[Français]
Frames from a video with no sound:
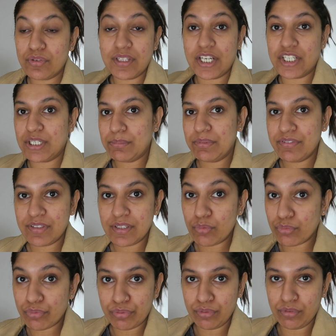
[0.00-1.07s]
que ça a jamais fait
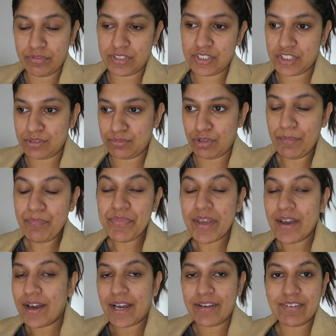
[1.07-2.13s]
long feu en fait chez moi
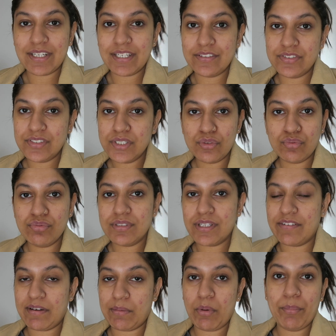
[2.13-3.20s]
avec les filles et tout ça
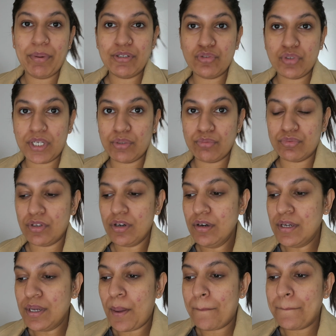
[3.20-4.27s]
a vraiment pas duré longtemps
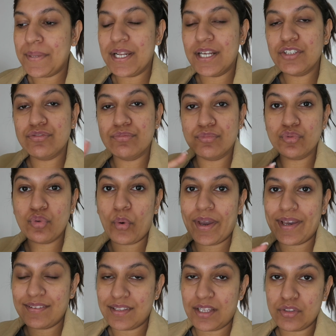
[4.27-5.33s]
mais là je vous
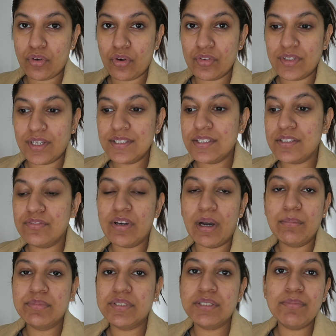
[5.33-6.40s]
montrerai c'est un transat qui fait
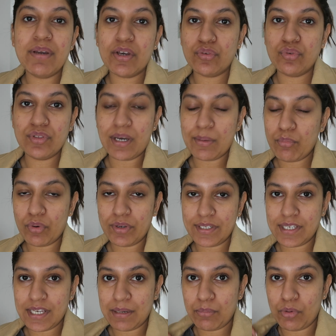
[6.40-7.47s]
un petit berceau d'appoint
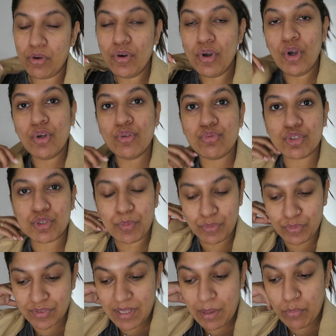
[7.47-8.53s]
également donc je
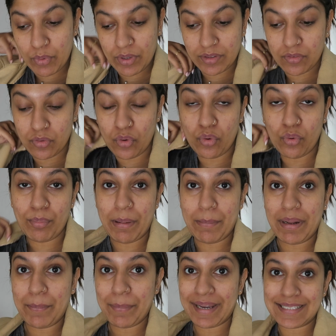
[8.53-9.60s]
pense que ça peut être euh, pas
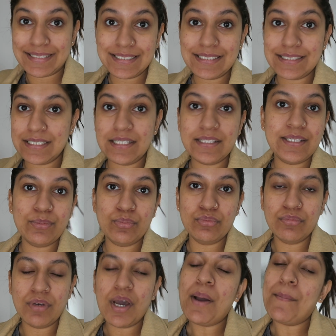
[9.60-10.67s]
mal pratique dès le début
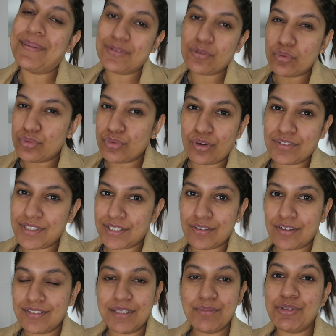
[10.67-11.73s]
parce que le transat
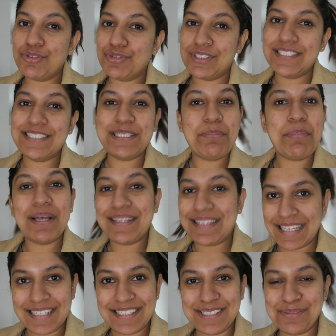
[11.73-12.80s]
transat moi je l'utilisais pas
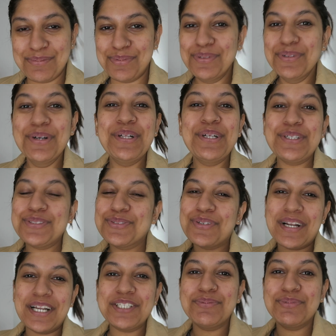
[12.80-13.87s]
dès le début
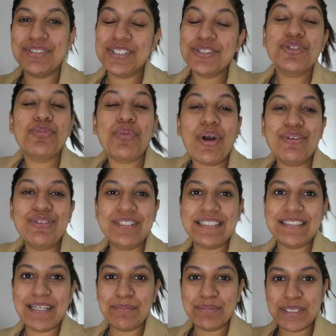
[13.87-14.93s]
donc là je me dis que je pourrais
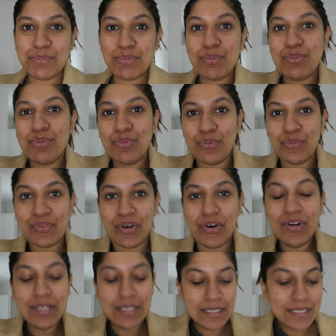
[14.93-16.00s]
l'utiliser un petit peu plus
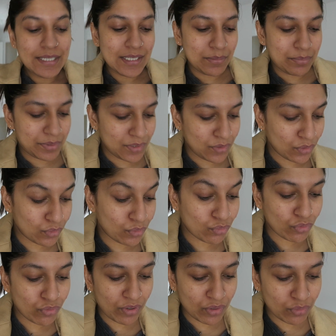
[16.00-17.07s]
longtemps et puis euh, de
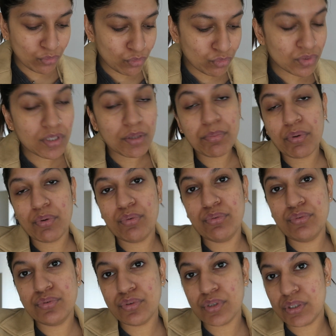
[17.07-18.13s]
toute façon tout ce qui est
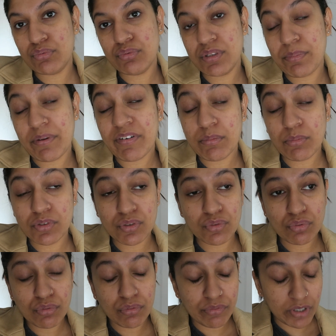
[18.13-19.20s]
périculture et tout c'est pas vraiment des
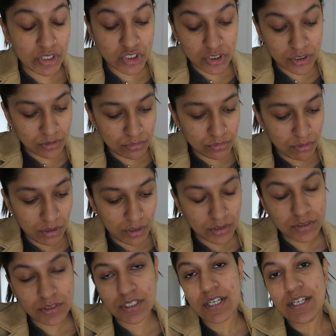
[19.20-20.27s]
trucs qu'on va acheter ou quoi
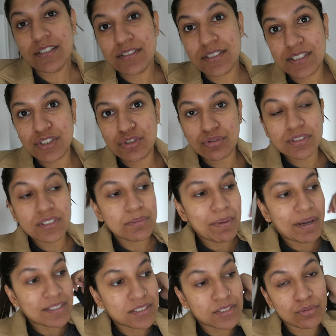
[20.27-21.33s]
hein. c'est des choses qui
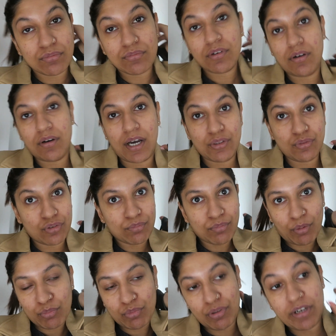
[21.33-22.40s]
partiront euh, à d'autres
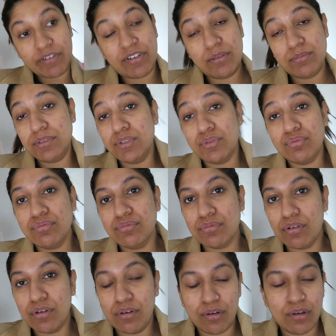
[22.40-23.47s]
membres de la famille et tout donc